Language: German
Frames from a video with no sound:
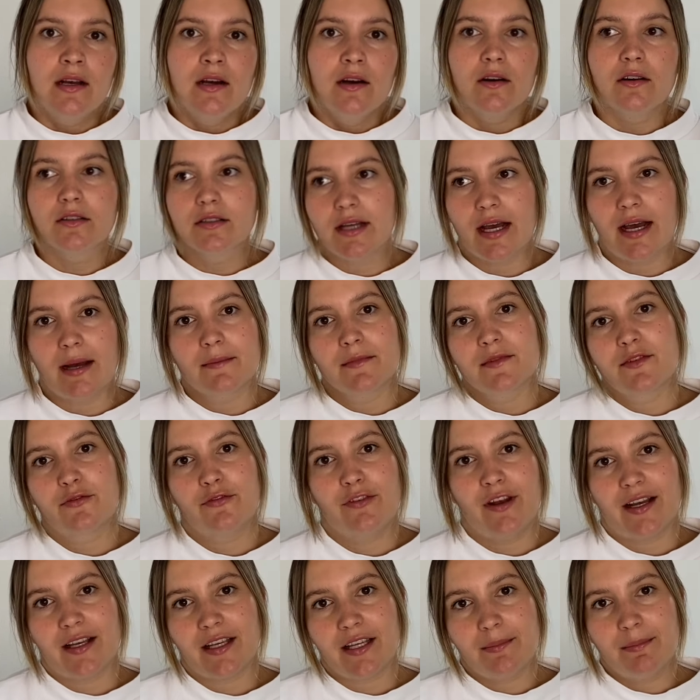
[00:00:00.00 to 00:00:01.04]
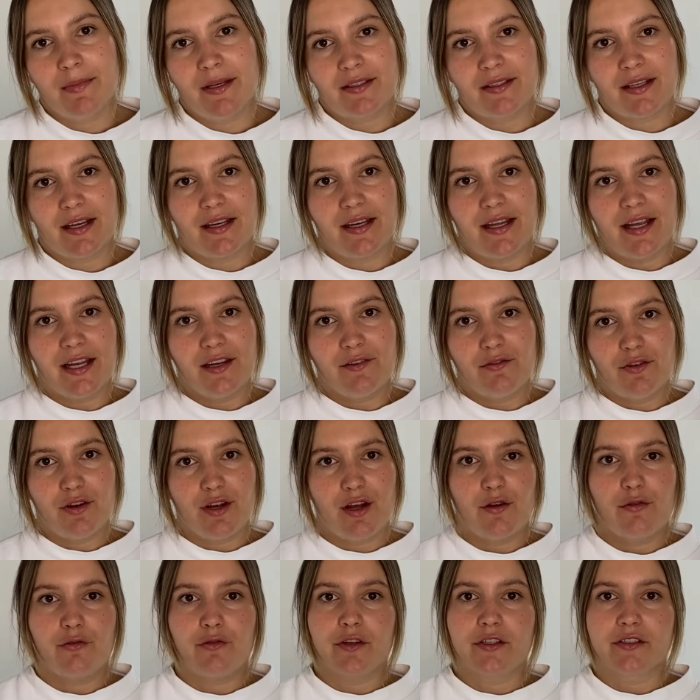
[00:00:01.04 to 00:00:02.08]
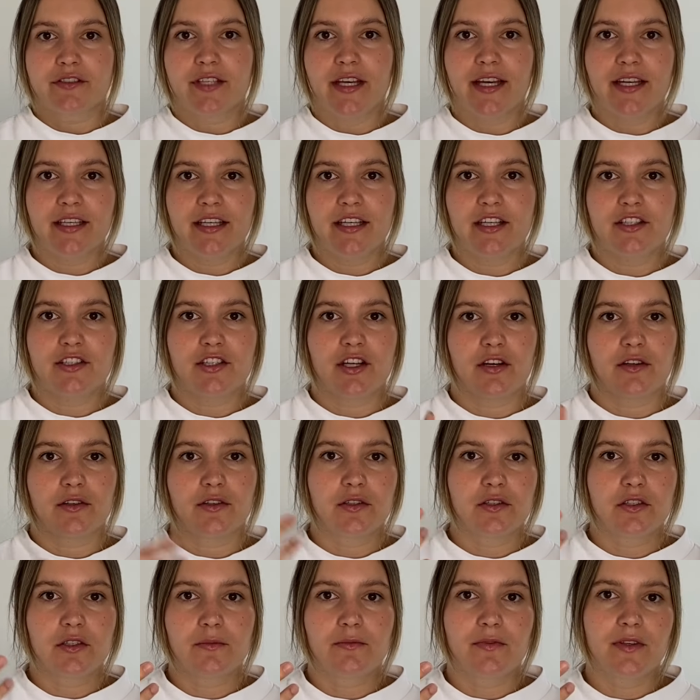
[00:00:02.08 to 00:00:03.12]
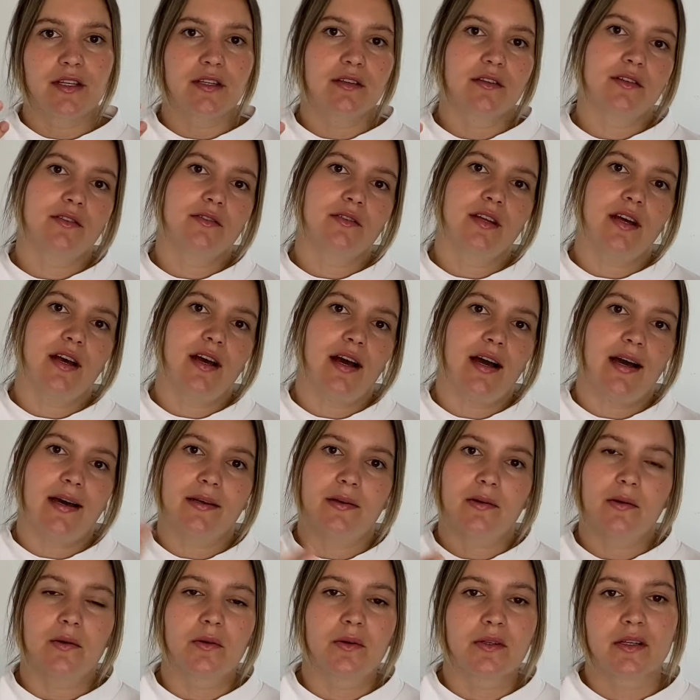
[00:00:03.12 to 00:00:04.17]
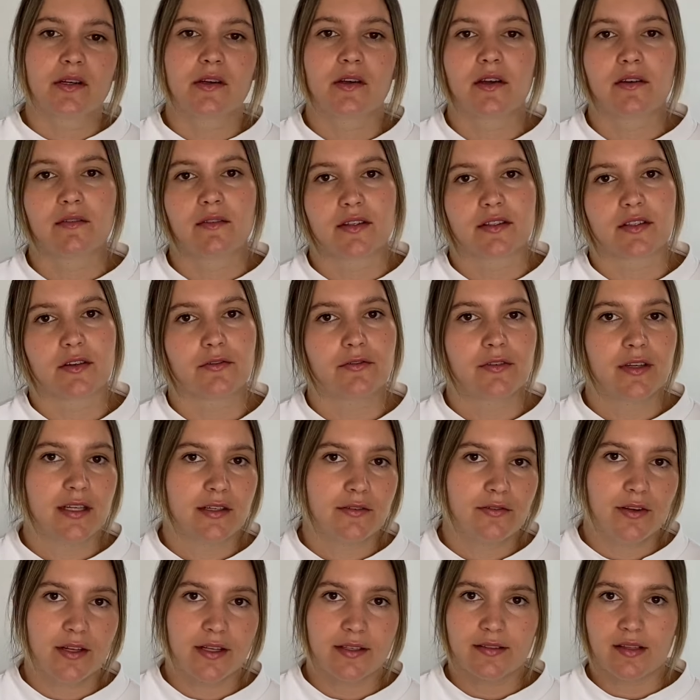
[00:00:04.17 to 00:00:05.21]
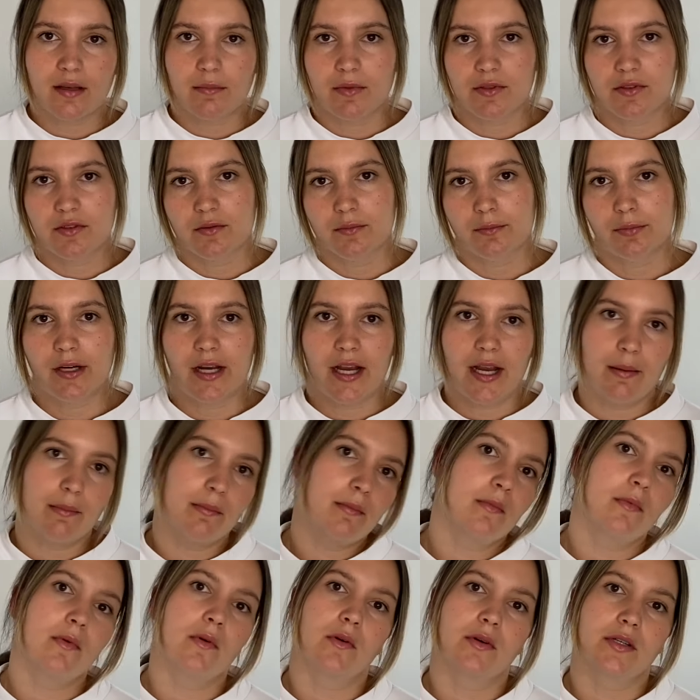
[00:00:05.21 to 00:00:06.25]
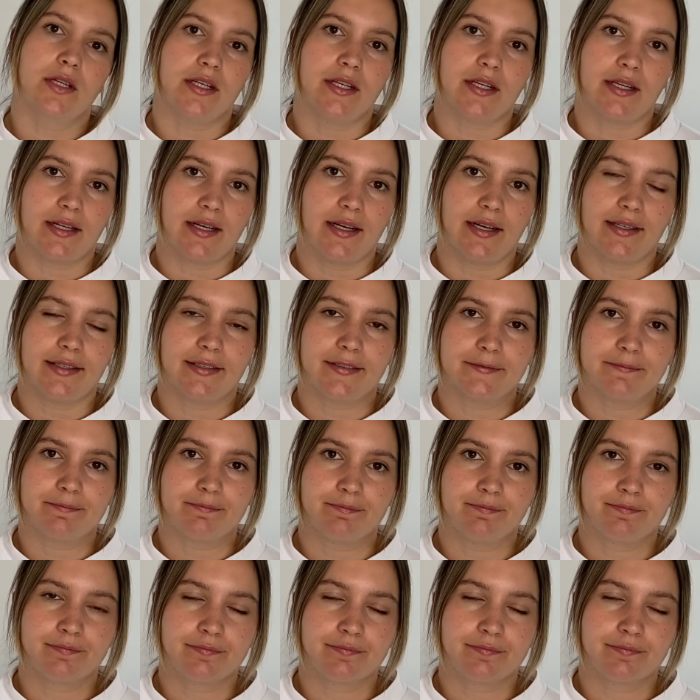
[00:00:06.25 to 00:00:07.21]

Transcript: und abends flacke ich mich dann entweder vors Handy, schaue YouTube-Videos wieder an oder irgendwas auf Netflix, Amazon Prime oder dergleichen.